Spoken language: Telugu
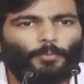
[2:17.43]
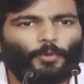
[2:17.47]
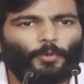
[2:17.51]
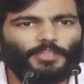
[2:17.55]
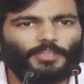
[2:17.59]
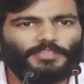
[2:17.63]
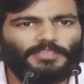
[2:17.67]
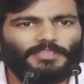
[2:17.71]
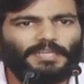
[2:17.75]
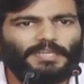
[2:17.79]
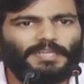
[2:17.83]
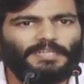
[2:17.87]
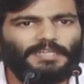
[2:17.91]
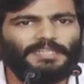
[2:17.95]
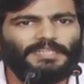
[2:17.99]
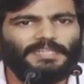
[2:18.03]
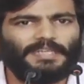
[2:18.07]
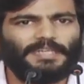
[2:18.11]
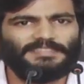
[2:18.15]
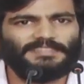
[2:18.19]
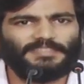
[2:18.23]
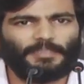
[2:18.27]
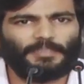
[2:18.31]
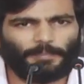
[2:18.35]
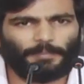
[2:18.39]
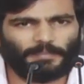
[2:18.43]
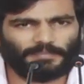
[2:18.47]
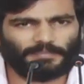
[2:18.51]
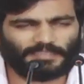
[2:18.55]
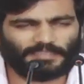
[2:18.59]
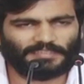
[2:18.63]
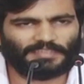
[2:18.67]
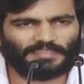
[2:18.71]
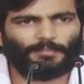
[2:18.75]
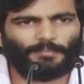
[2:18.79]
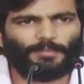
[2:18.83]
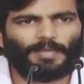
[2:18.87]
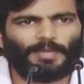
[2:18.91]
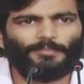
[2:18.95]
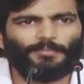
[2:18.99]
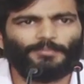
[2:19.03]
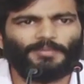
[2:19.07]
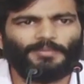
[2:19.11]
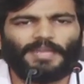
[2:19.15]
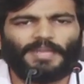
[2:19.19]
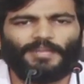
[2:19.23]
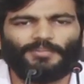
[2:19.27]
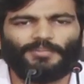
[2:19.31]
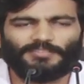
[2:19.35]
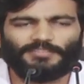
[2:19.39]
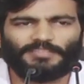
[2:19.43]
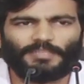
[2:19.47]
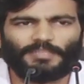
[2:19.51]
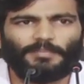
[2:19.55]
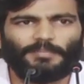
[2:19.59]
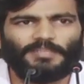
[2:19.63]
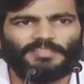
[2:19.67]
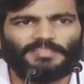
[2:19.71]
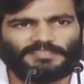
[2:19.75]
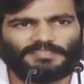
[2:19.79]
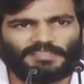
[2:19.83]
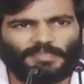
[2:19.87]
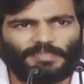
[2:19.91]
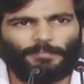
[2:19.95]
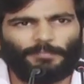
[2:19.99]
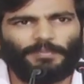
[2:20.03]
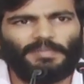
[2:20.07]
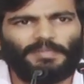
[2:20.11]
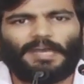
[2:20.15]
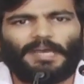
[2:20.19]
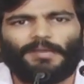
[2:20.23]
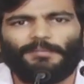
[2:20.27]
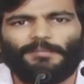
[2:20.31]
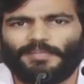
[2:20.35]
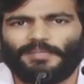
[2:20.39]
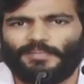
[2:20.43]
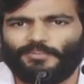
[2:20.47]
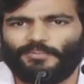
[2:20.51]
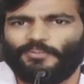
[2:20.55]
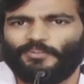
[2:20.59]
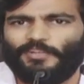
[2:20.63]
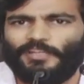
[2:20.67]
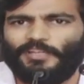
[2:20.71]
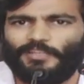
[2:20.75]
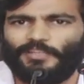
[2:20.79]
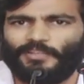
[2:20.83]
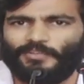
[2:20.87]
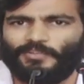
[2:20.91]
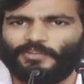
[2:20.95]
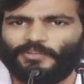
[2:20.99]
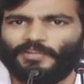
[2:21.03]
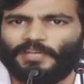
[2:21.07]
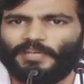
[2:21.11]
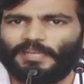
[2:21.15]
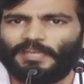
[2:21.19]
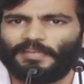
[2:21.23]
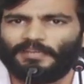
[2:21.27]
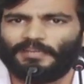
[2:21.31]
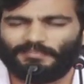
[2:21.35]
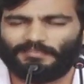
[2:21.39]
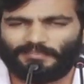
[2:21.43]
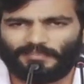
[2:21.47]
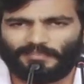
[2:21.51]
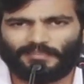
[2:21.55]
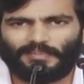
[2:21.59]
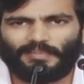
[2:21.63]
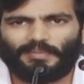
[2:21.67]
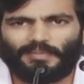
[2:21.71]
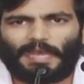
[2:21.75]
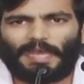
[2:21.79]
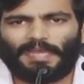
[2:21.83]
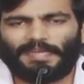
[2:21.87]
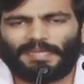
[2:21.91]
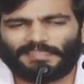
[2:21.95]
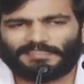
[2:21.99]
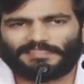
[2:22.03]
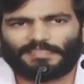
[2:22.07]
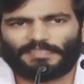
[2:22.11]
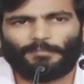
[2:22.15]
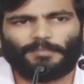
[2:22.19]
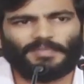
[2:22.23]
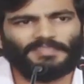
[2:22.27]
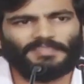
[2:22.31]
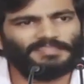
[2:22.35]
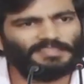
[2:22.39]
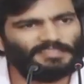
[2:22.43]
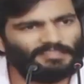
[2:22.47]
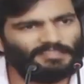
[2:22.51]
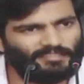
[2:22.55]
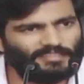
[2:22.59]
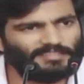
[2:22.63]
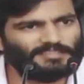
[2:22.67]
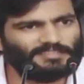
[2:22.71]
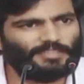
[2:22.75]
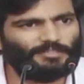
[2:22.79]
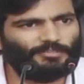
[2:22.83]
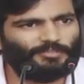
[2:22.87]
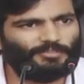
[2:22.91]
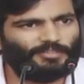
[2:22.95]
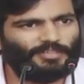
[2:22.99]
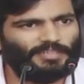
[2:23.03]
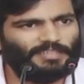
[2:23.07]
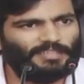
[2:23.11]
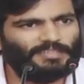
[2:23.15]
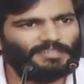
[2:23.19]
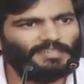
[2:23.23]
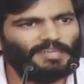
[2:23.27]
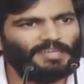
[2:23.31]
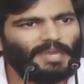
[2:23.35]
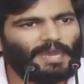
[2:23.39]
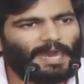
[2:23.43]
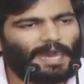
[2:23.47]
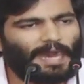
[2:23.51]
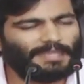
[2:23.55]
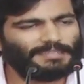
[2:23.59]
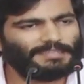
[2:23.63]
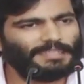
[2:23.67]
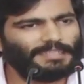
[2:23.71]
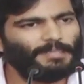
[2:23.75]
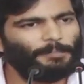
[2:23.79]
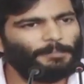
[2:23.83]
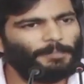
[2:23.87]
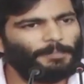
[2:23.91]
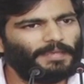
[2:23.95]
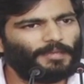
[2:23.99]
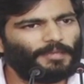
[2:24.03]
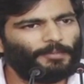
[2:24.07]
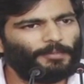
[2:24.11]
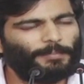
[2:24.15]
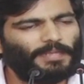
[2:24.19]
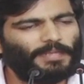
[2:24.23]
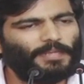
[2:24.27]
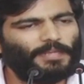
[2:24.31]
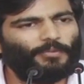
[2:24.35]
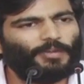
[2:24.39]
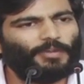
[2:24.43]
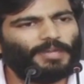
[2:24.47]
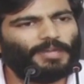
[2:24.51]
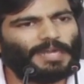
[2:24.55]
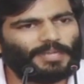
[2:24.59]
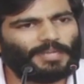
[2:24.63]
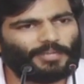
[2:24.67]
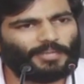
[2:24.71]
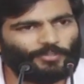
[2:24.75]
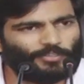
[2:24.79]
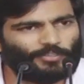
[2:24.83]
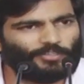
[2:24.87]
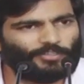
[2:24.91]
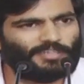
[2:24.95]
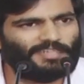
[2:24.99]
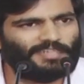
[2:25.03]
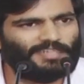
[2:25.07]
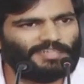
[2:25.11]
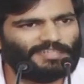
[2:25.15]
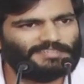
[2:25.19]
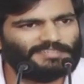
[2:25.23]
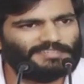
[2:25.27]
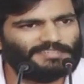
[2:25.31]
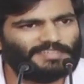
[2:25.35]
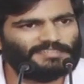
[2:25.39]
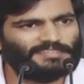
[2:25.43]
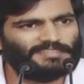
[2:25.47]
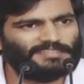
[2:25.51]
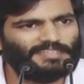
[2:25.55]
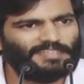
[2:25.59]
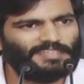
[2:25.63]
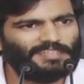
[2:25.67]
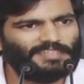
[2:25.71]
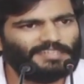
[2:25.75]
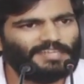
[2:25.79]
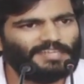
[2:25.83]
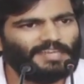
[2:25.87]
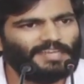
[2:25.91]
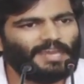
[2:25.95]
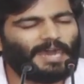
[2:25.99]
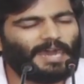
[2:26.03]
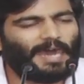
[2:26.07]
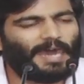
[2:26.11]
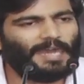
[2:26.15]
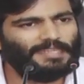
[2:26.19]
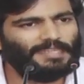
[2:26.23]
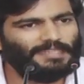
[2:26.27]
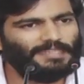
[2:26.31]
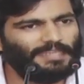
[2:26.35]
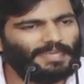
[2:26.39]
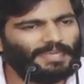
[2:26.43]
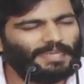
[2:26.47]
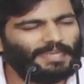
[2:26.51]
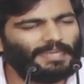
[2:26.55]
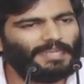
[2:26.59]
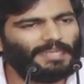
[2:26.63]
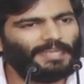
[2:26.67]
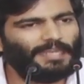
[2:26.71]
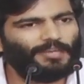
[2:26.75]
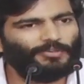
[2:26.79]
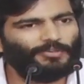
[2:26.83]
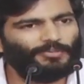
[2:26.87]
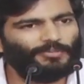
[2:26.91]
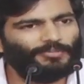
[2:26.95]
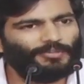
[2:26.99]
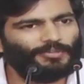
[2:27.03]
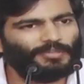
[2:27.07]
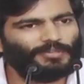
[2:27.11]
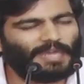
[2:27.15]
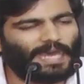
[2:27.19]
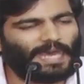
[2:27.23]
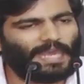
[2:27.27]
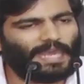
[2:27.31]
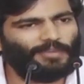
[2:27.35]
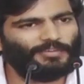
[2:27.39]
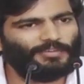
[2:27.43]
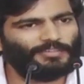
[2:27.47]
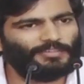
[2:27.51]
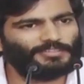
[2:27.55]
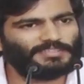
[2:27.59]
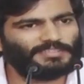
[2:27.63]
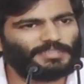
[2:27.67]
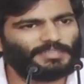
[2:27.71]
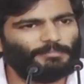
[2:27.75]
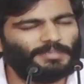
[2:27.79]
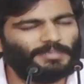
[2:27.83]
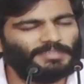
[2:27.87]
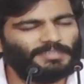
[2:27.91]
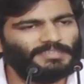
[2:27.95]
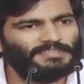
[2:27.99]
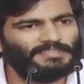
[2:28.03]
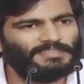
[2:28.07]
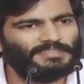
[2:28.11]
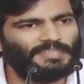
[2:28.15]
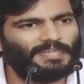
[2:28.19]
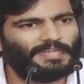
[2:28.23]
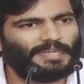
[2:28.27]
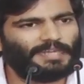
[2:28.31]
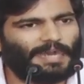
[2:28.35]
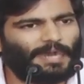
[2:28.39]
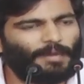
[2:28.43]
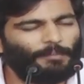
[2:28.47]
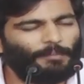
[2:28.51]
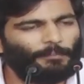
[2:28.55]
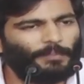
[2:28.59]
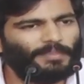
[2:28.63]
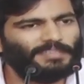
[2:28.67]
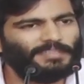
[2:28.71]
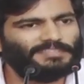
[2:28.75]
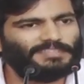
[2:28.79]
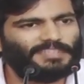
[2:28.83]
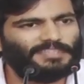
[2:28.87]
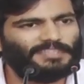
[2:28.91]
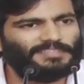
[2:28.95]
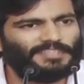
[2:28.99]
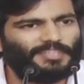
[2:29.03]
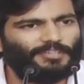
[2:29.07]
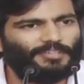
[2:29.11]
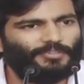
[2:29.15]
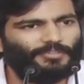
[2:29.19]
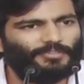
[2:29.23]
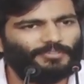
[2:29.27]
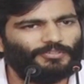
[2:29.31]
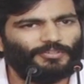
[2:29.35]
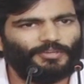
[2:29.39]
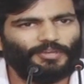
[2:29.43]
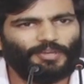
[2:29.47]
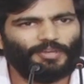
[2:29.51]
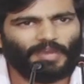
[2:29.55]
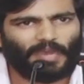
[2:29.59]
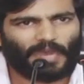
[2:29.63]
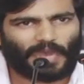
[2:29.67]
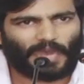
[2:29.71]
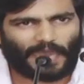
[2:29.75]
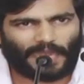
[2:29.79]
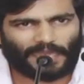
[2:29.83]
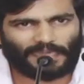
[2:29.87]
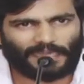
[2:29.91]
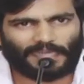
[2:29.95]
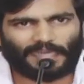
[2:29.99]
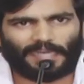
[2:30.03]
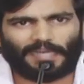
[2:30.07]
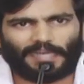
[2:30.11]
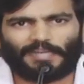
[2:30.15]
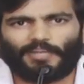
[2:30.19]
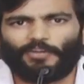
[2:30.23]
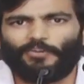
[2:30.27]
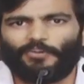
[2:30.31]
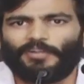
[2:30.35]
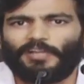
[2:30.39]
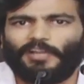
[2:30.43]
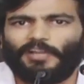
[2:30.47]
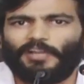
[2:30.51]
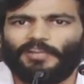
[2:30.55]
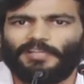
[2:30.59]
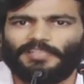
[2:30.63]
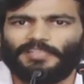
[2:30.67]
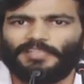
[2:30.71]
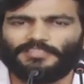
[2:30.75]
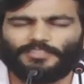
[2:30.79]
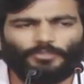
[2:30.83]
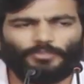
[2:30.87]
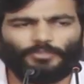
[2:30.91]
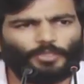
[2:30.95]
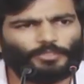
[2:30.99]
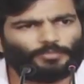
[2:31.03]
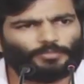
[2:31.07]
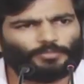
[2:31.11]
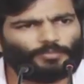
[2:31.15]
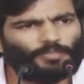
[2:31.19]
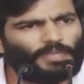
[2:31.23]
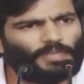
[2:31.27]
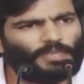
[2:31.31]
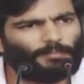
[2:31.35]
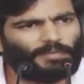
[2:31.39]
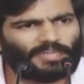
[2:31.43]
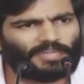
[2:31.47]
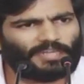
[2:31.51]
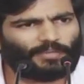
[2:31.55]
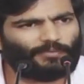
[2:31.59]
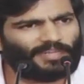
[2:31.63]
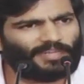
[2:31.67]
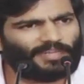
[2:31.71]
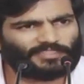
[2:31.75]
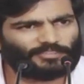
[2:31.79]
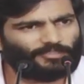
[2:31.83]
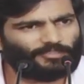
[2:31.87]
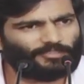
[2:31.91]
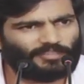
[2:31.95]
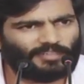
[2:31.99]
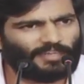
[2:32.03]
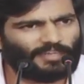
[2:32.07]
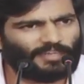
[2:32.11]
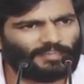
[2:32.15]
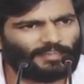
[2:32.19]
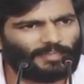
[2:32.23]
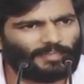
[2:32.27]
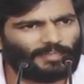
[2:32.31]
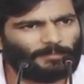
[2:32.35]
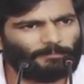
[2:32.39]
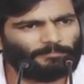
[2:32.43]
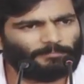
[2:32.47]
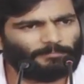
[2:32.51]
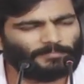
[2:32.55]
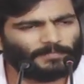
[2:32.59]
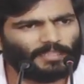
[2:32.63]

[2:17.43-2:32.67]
పోతిరెడ్డి అని చెప్పి చంద్రబాబు నాయుడుకు సంబంధించిన బినామీ అనుకోండి ఇంకొక ఆయనకు సంబంధించిన వ్యక్తి అనుకోండి అతని పేరుపైన ఒక అకౌంట్ క్రియేట్ చేసి ఆ ఏ లేరు కాలువకు సంబంధించిన కాంపెన్సేషన్ను ఆయన అకౌంట్లలో వేసి దోచుకునే మాట వాస్తవం కాదా